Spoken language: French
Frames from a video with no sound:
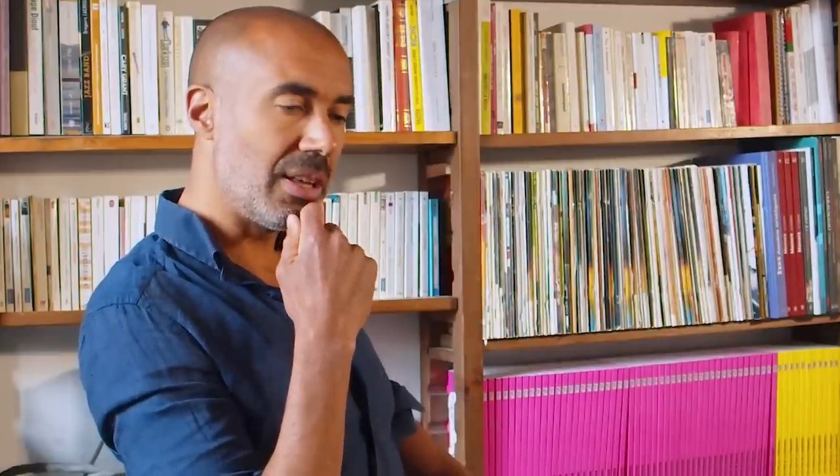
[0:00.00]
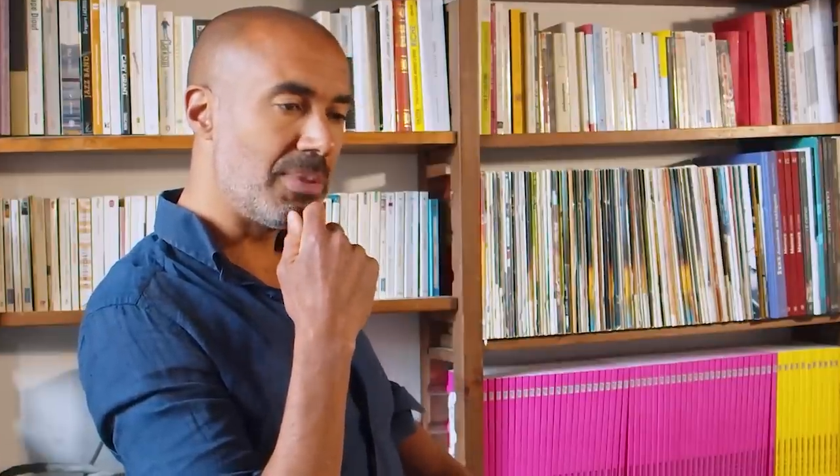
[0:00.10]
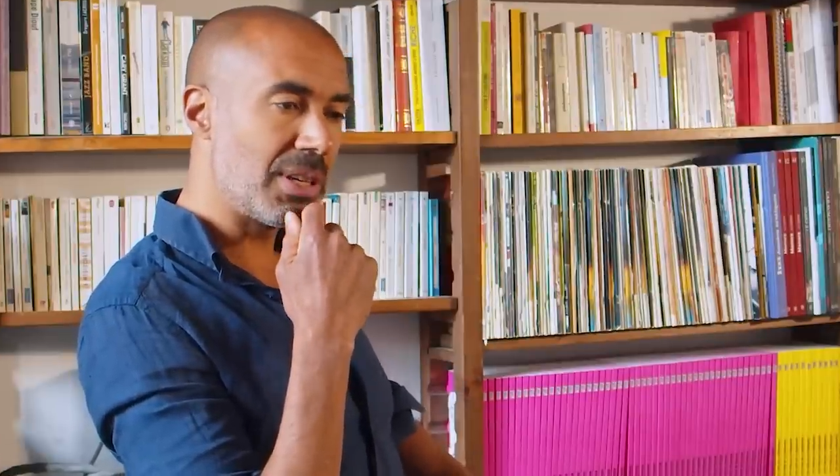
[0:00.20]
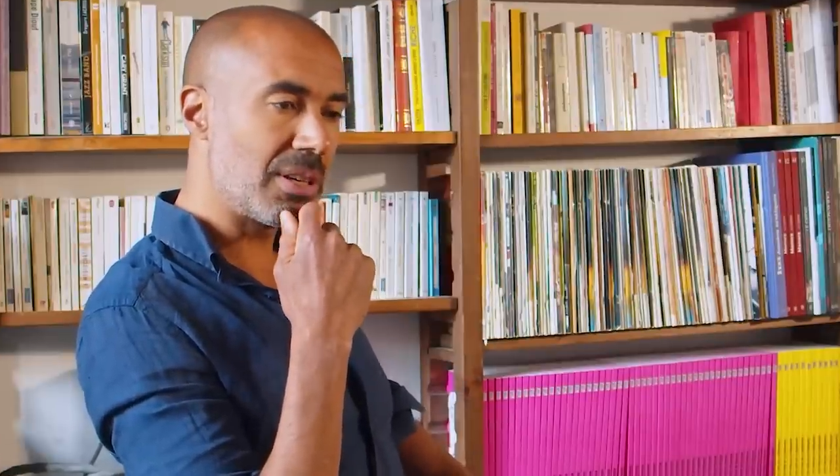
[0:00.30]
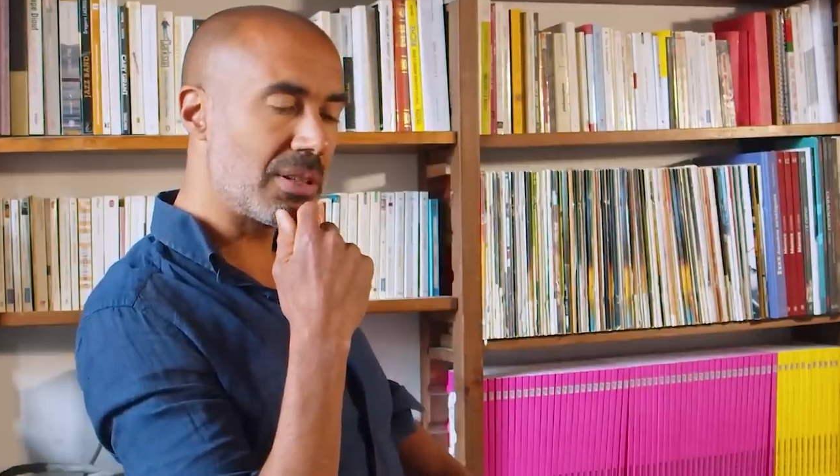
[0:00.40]
eh
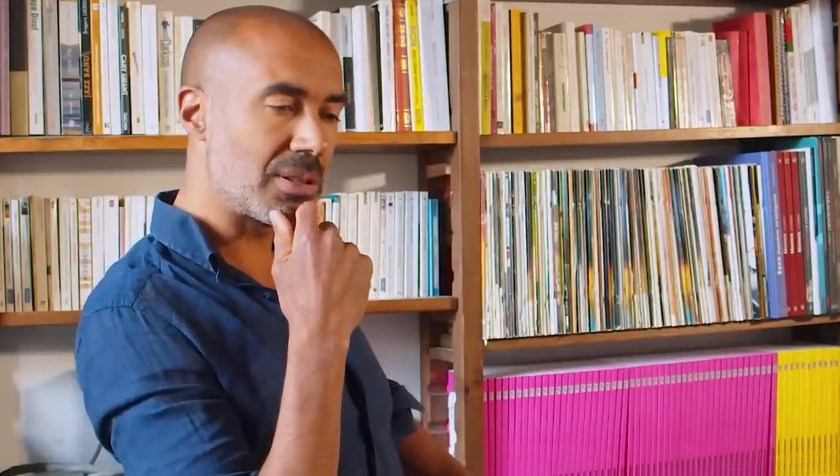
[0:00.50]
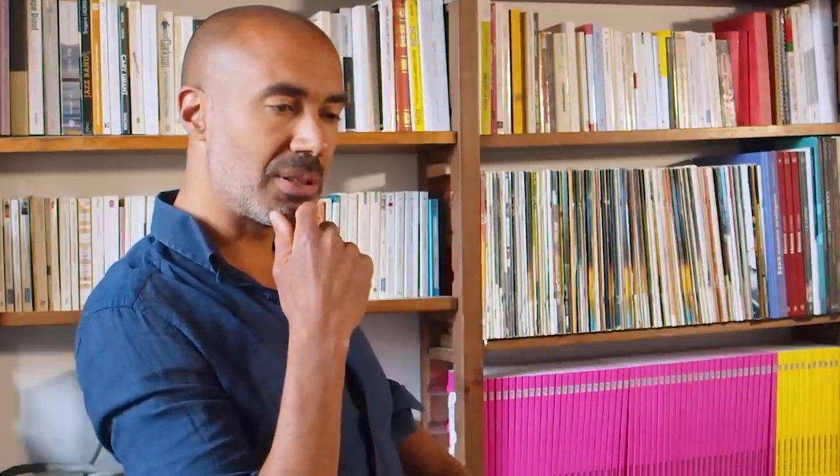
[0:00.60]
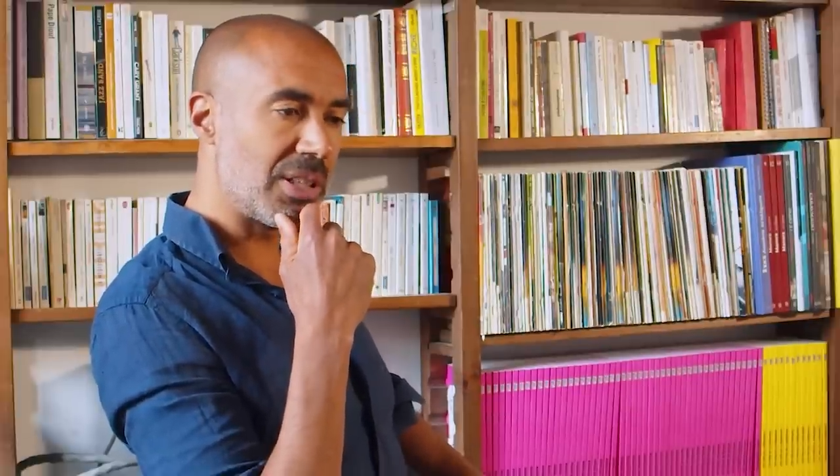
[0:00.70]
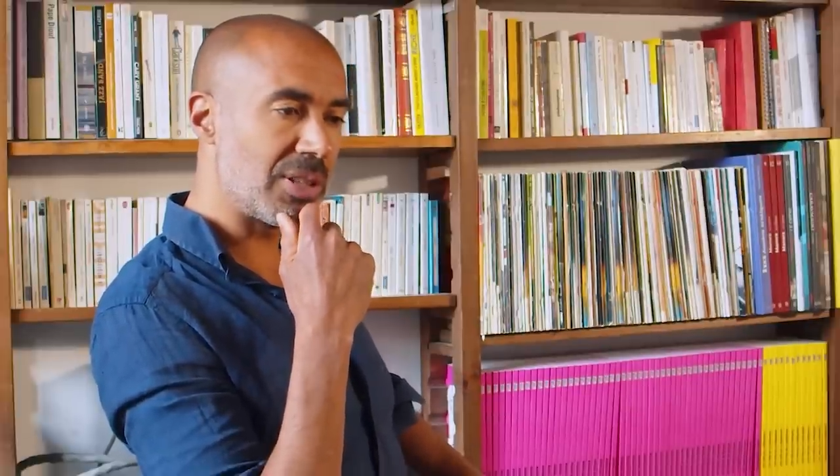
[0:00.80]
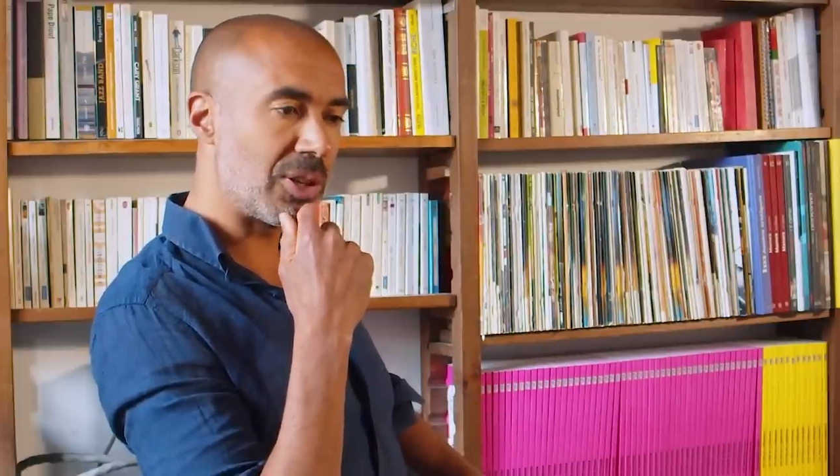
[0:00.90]
bien,
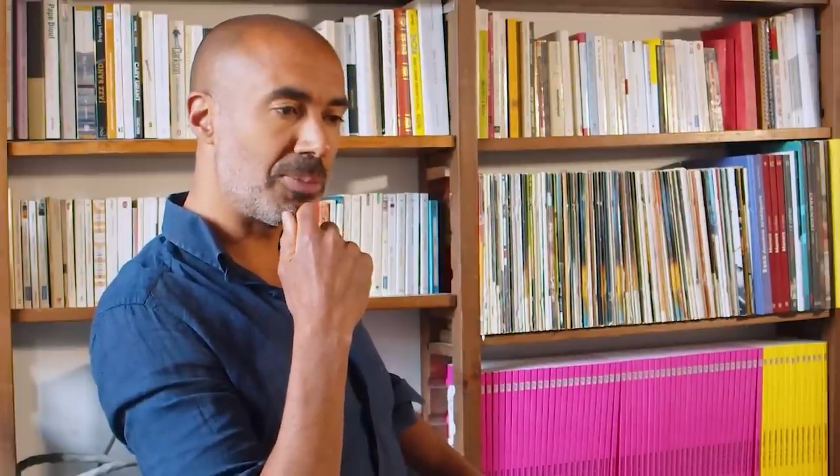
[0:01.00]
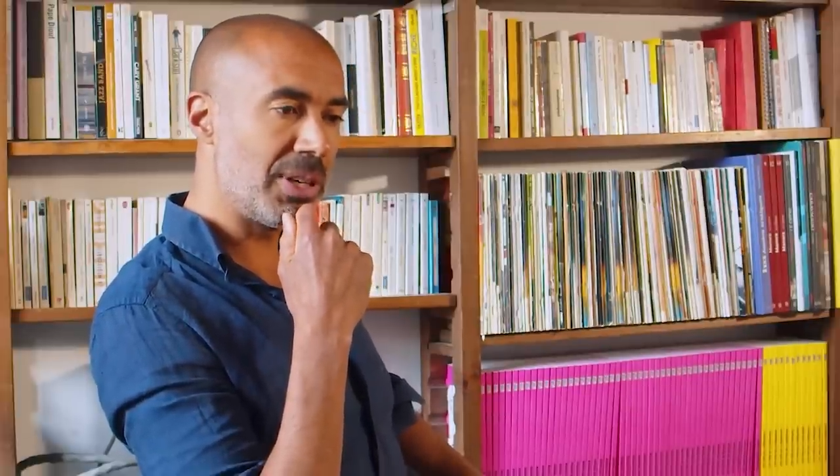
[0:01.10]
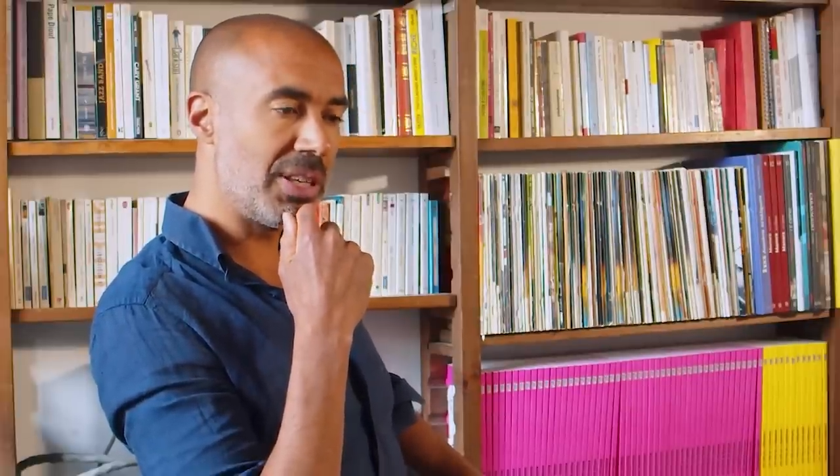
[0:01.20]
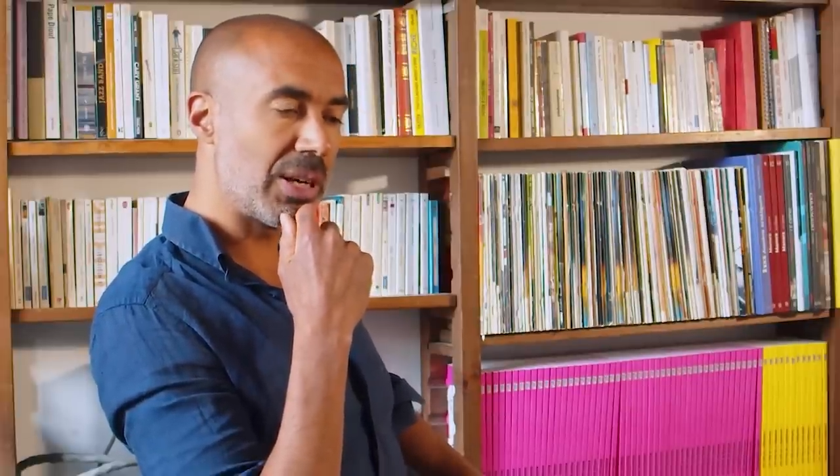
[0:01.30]
euh, désormais,